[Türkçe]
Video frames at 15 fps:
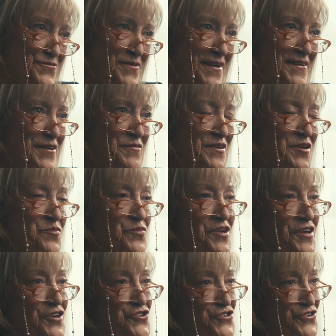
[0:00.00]
O zaman tabii
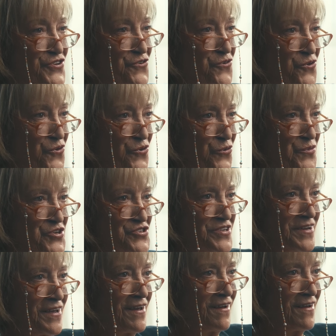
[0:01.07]
21 yaşında olduğum için